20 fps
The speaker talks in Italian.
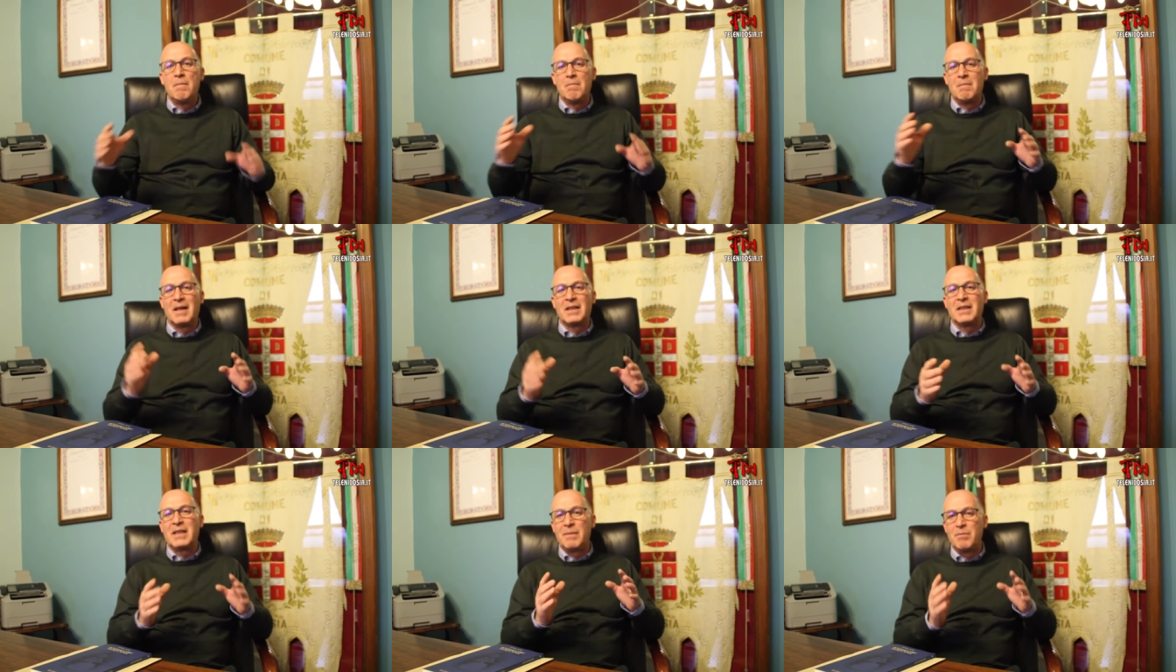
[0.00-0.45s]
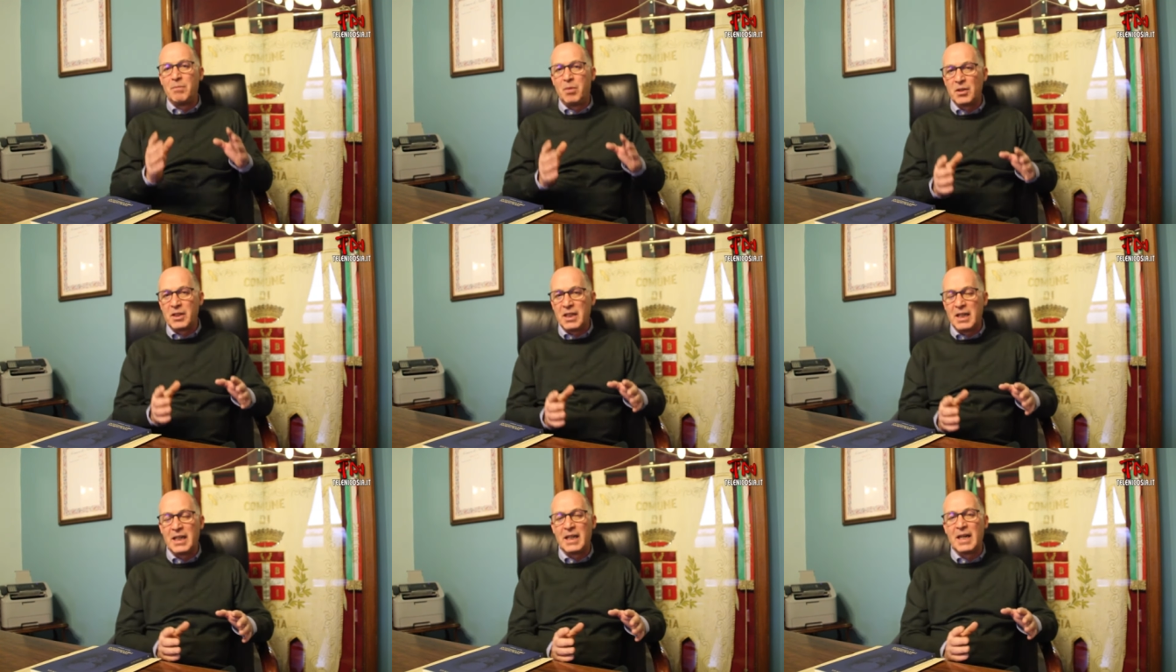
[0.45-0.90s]
ma
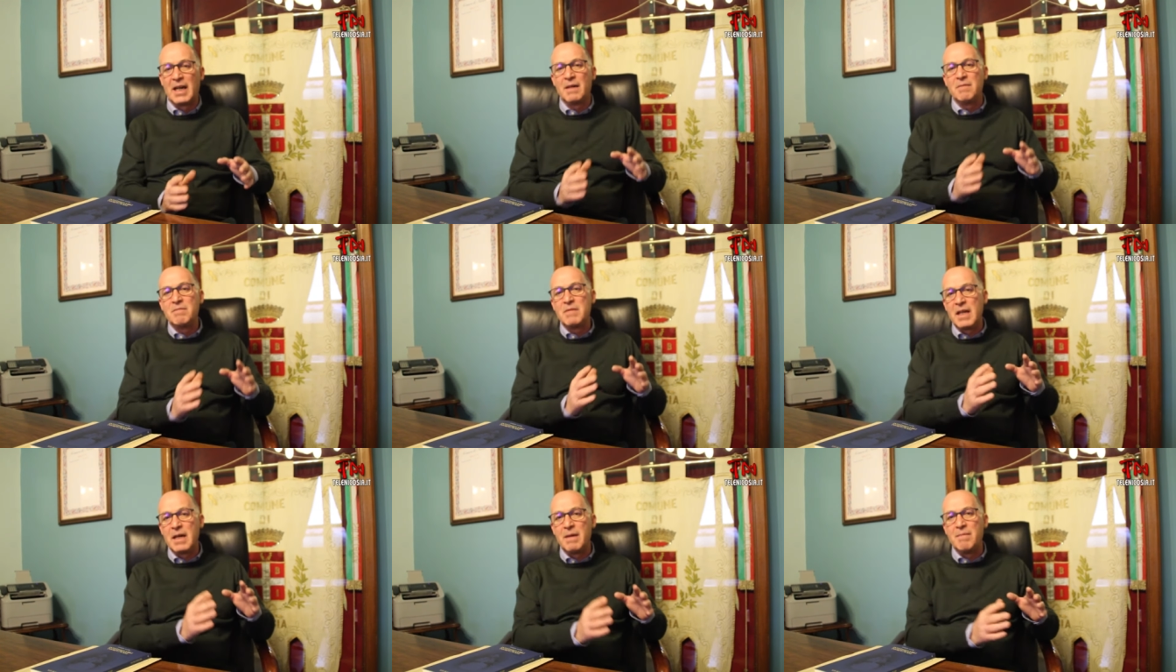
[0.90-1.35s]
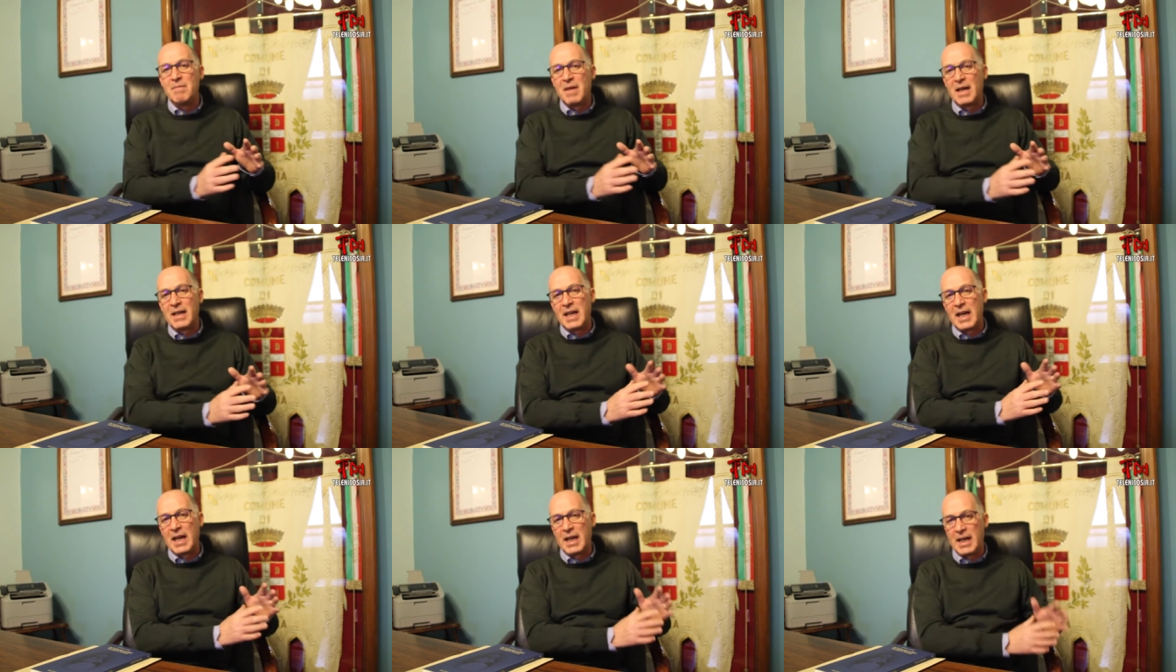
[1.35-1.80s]
devo dire in
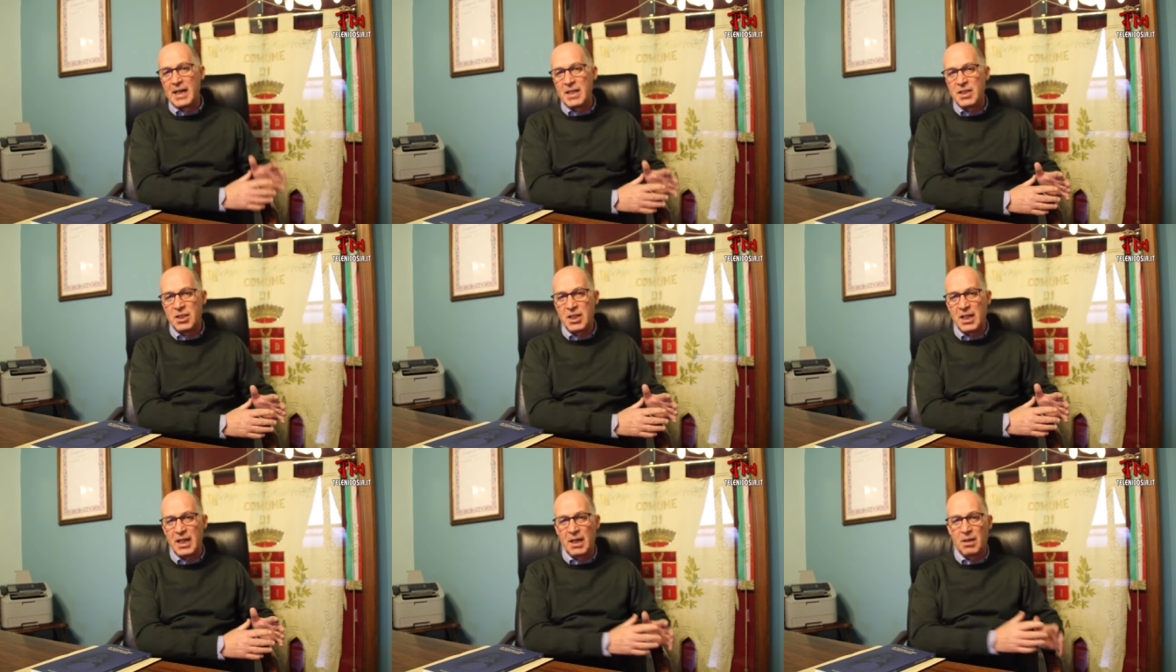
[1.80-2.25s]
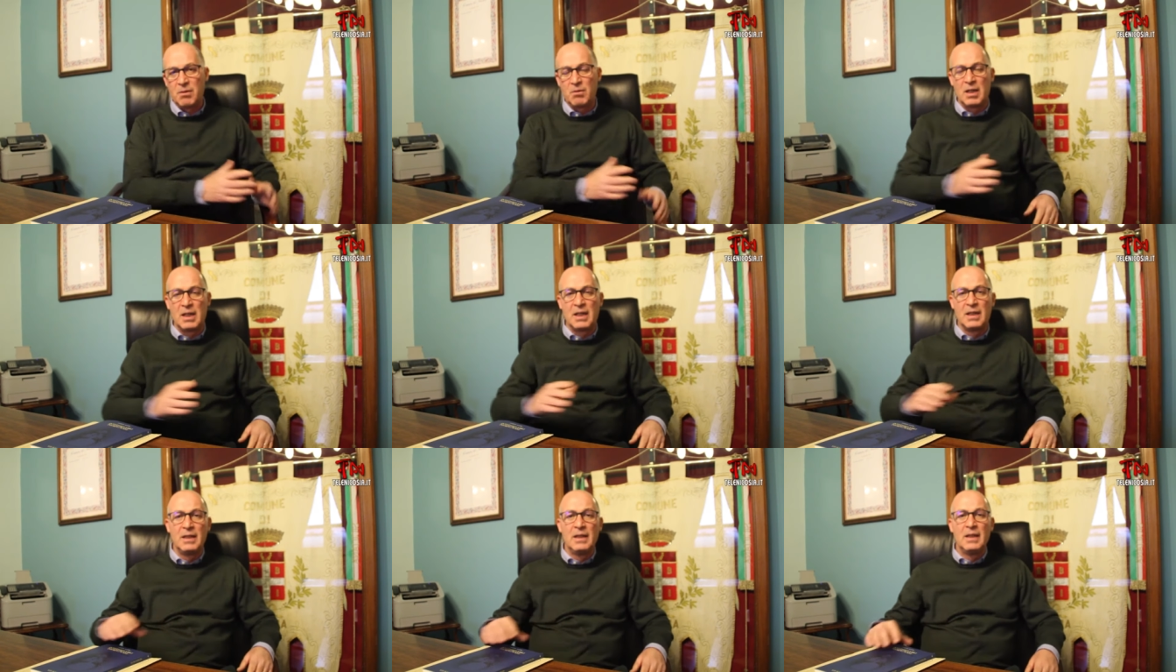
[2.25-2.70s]
maniera
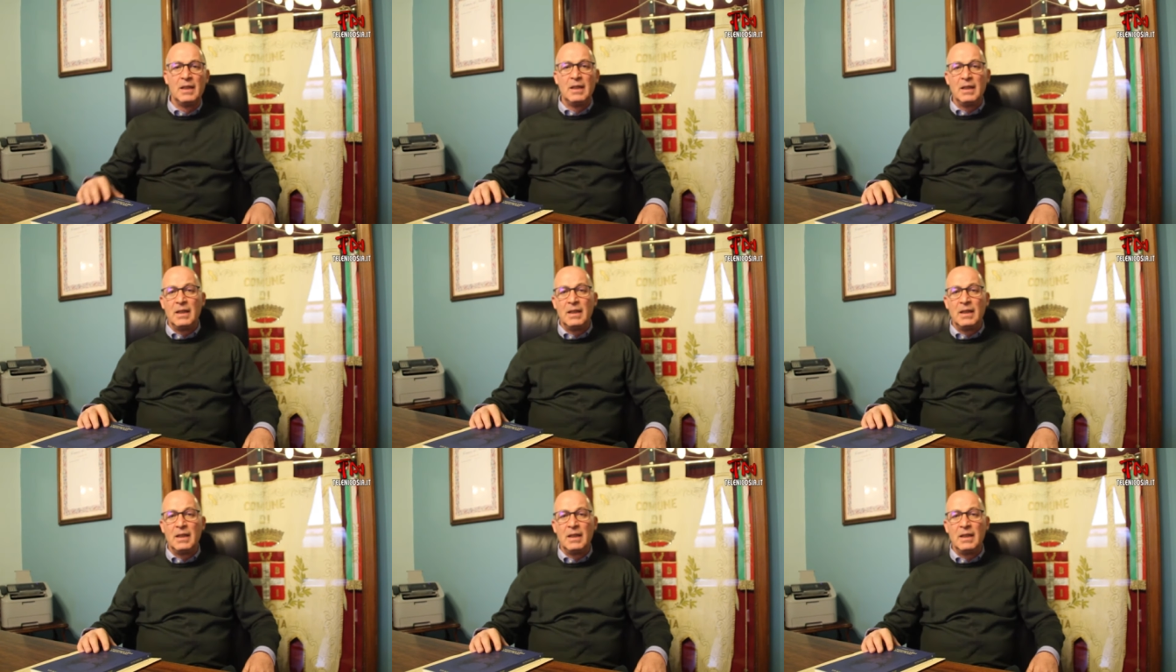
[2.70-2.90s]
ingenua,